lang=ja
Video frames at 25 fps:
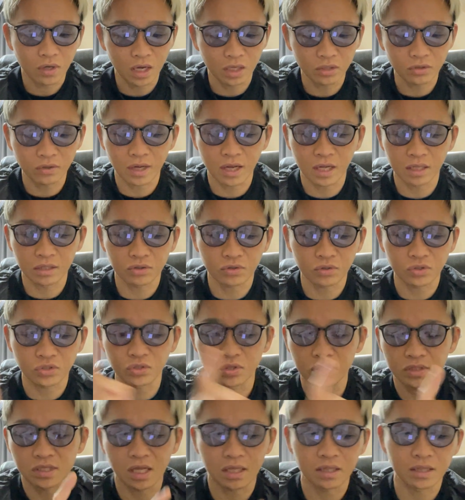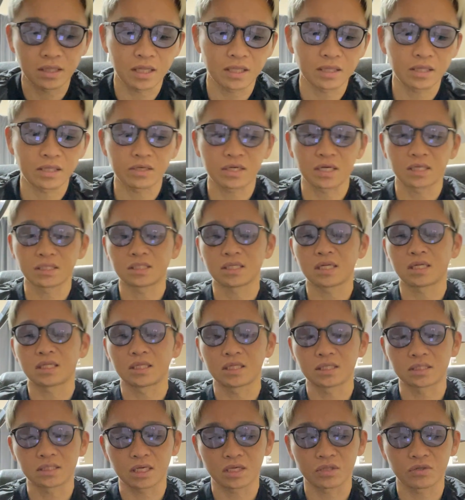あと半年と3年っていう感じなん
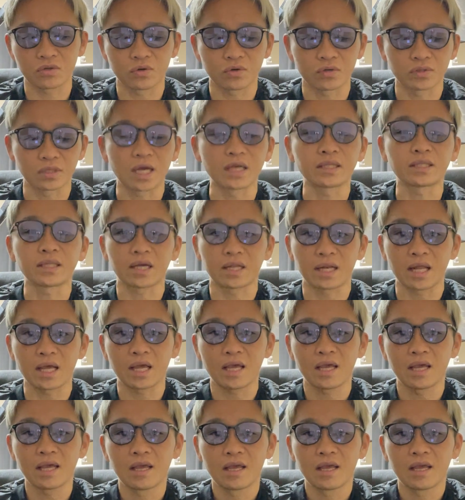ですけど、大体ね。